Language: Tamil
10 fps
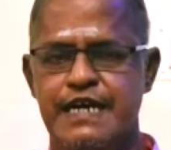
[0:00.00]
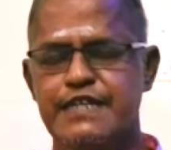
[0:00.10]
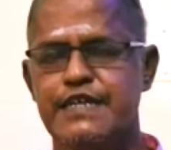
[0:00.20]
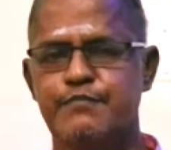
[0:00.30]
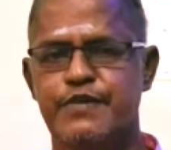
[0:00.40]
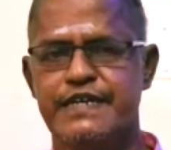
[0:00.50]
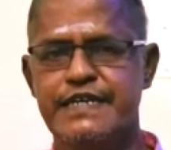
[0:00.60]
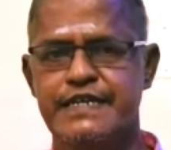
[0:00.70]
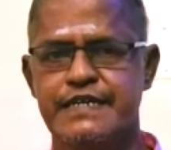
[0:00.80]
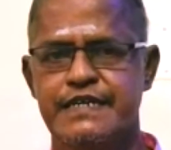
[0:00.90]
கதைப்படி
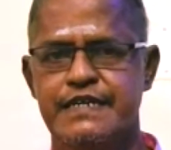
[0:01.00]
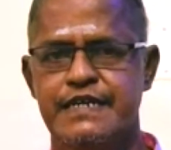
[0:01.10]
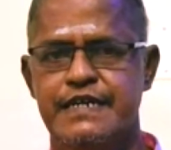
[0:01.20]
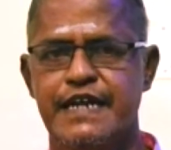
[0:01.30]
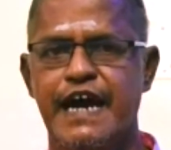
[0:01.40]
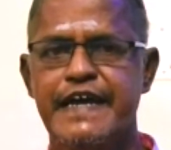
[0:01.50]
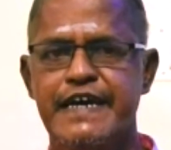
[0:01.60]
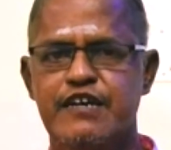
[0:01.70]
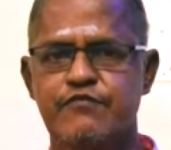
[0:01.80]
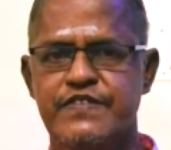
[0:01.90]

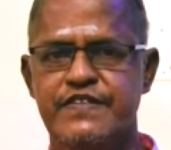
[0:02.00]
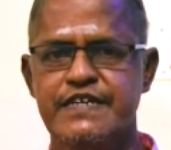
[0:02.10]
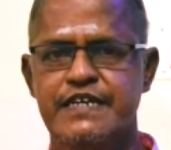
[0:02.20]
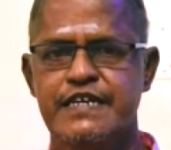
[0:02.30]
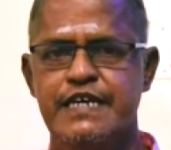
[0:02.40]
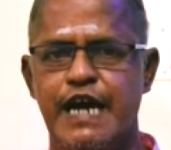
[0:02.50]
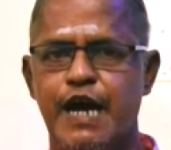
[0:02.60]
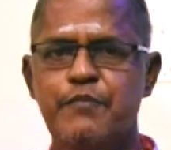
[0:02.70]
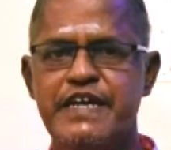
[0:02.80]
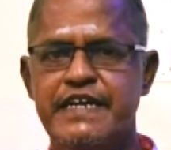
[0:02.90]
நாயகன் வந்து
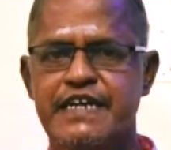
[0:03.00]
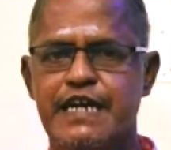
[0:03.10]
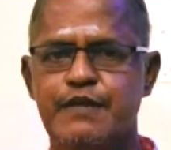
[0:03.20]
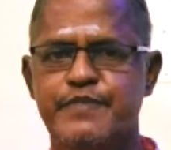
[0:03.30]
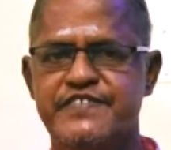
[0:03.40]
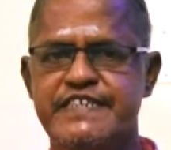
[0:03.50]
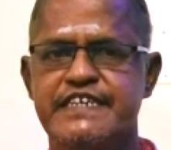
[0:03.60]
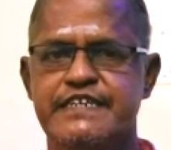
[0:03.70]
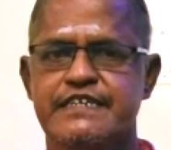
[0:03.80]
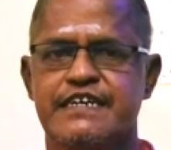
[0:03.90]
அமெரிக்காவில் பிச்சை
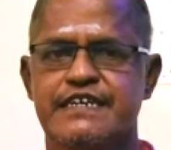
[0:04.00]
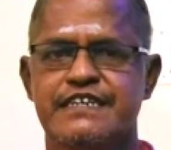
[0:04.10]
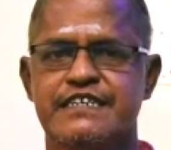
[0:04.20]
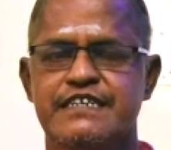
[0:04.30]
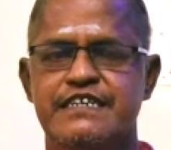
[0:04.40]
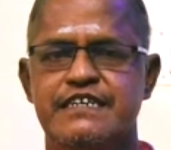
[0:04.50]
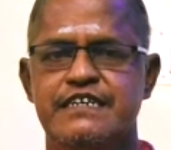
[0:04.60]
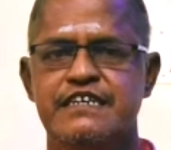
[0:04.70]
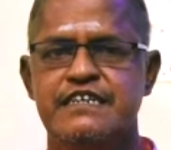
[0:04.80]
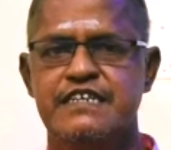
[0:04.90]
எடுக்கிறான்
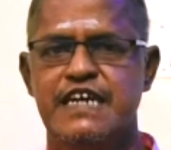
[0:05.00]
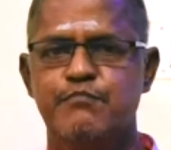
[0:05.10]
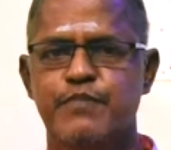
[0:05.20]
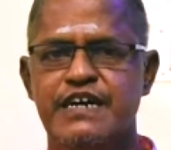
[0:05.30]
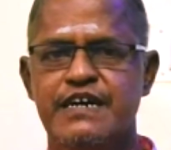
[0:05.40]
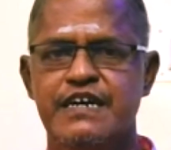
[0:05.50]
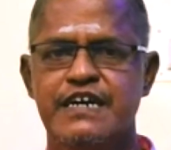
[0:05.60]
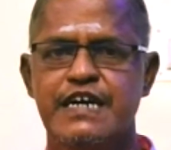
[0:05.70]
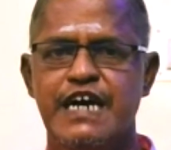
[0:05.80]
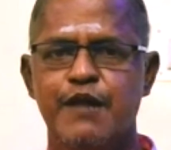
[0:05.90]
ஏன்பா
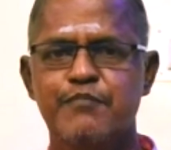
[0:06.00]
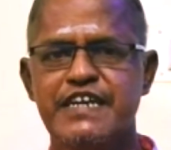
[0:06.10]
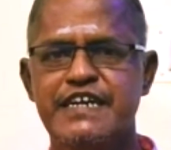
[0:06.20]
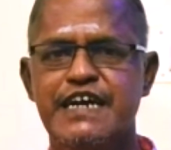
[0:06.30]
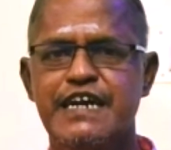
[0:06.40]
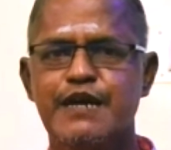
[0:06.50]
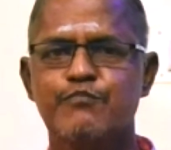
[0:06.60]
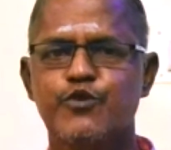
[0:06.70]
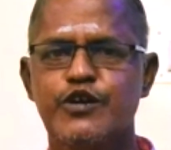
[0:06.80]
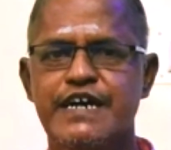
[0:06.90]

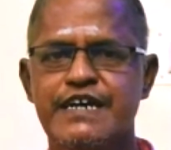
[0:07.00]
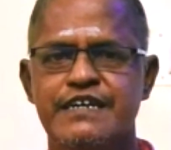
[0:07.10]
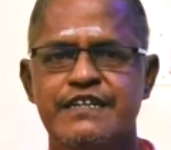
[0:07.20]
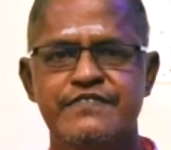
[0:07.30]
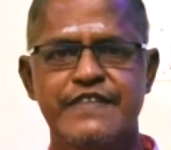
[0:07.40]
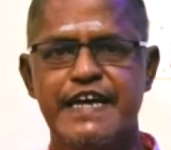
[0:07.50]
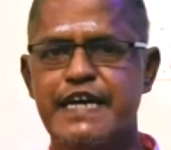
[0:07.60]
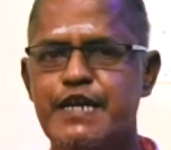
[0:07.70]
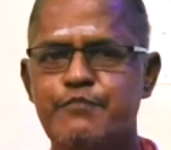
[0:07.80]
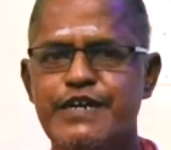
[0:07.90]
அமெரிக்காலாம் போனால்
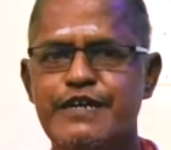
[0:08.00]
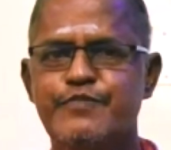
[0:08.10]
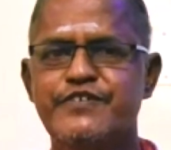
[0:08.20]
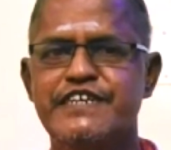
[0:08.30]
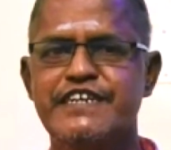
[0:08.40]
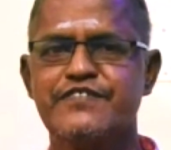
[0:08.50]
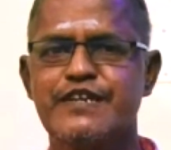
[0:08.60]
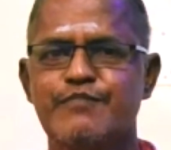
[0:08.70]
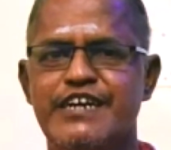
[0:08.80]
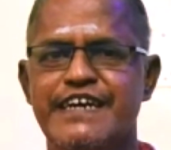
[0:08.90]
தயாரிப்பாளர் பிச்சு
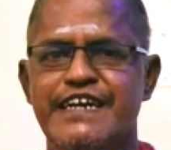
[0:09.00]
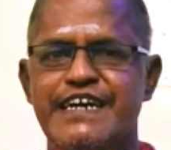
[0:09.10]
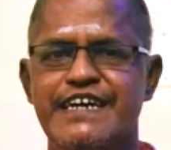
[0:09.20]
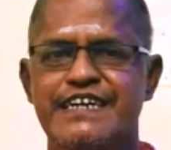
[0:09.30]
எடுத்துட மாட்டாரா